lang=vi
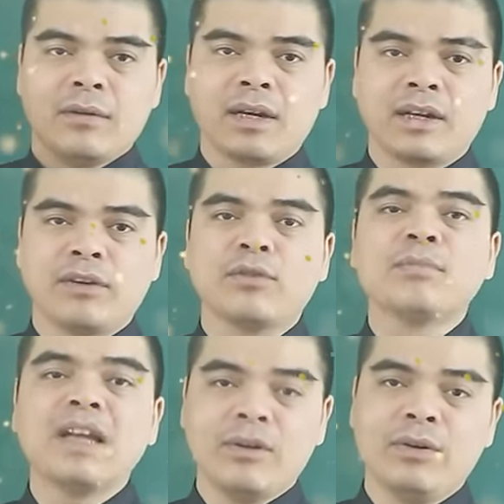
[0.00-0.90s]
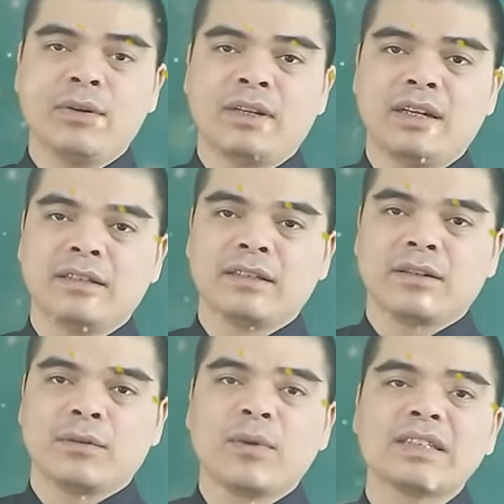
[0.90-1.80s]
hoặc là ốm đau đấy
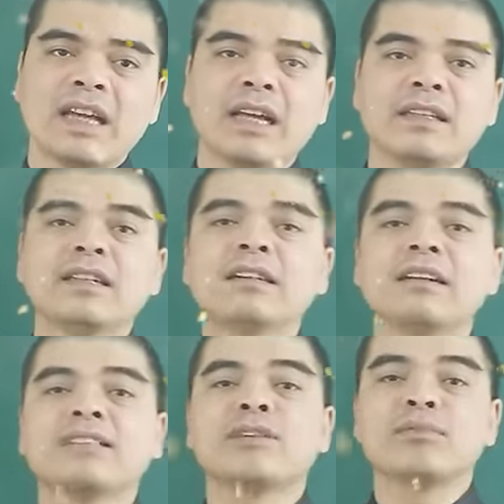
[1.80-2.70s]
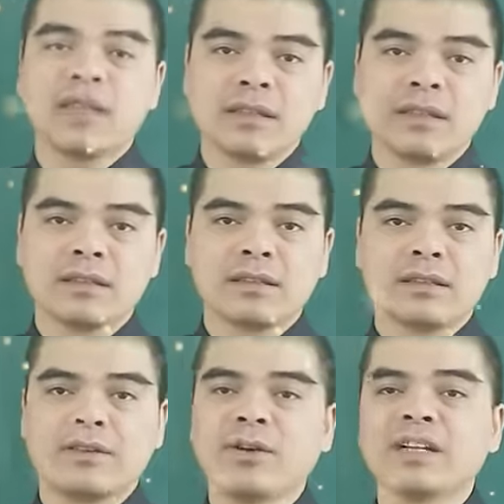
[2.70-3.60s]
ngoài ra thì người sông đất
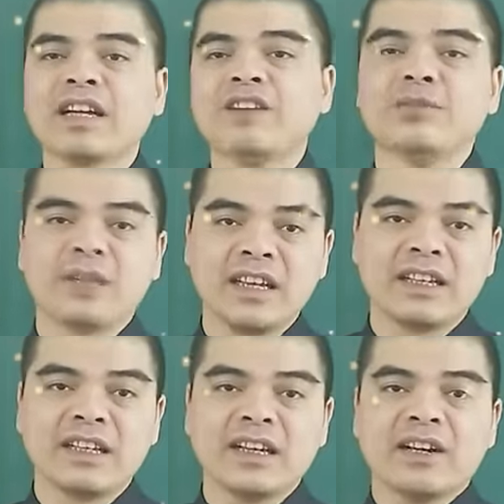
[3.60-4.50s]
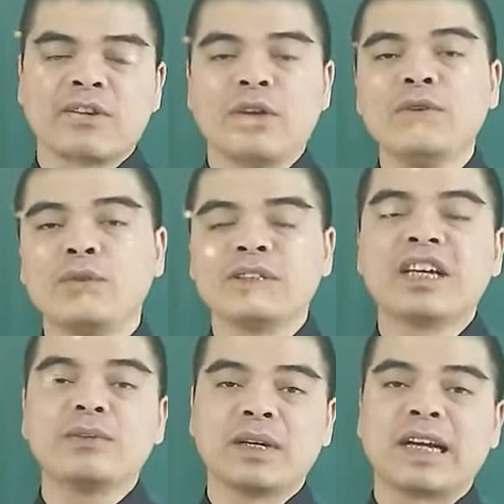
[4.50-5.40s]
có con cái đủ đầy có đủ
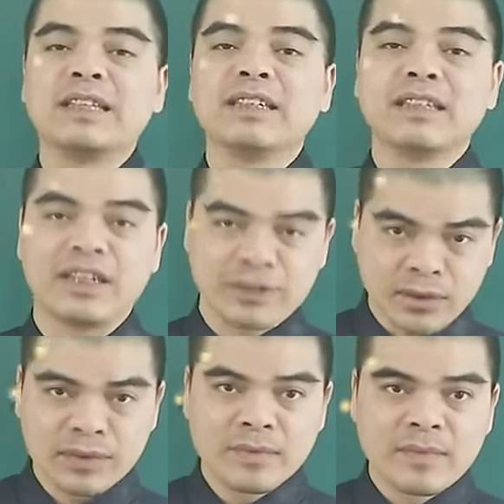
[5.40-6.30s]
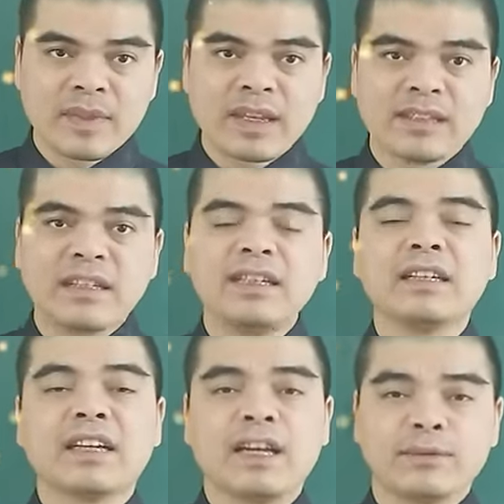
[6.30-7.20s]
trai đủ gái thì càng tốt gia
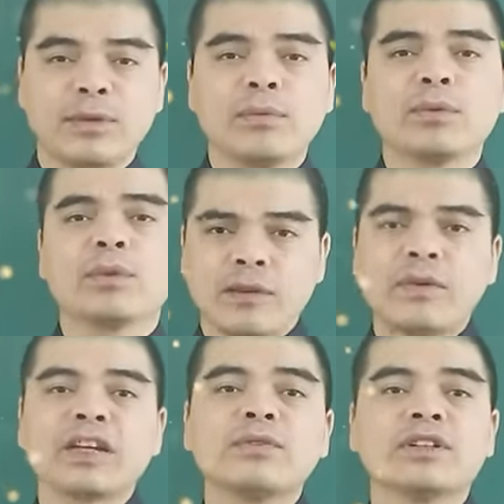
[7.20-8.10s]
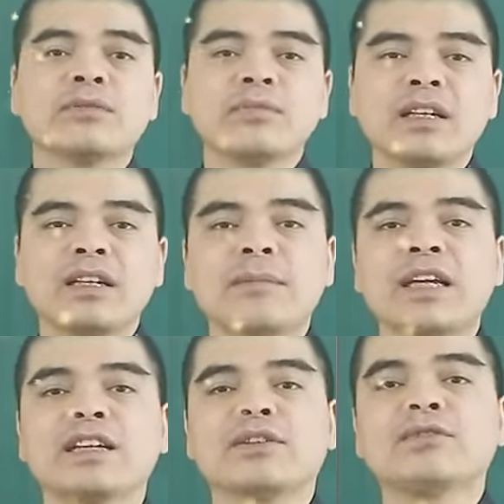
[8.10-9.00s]
đình hạnh phúc về cái tuổi sông đất năm
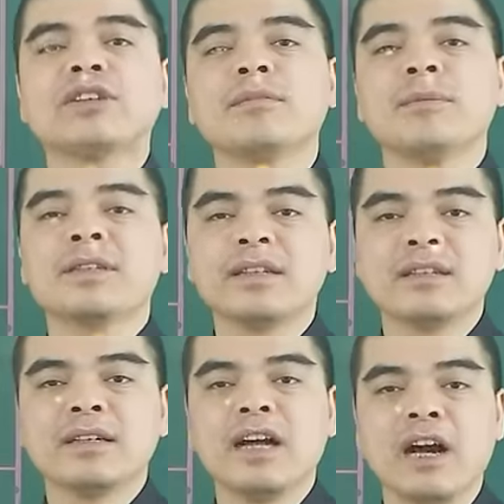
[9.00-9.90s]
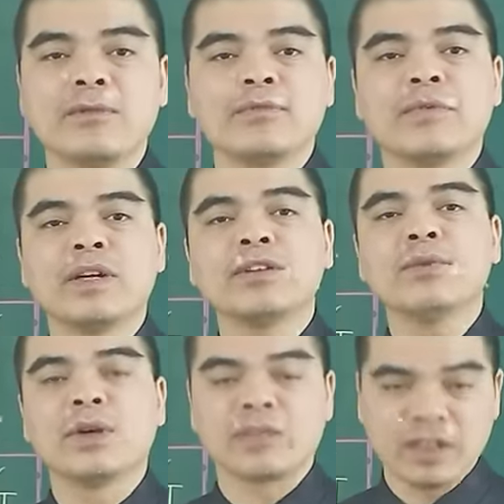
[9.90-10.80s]
2024 hợp với
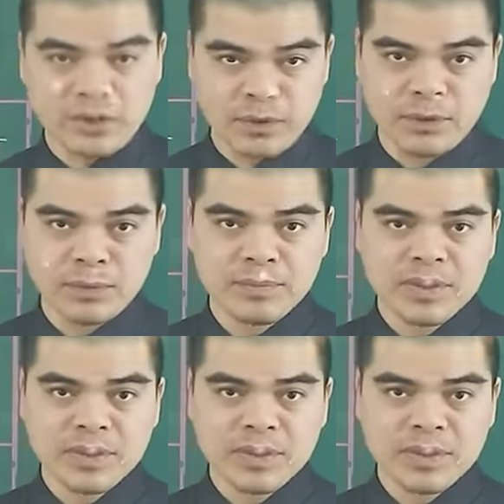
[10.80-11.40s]
tuổi của gia chủ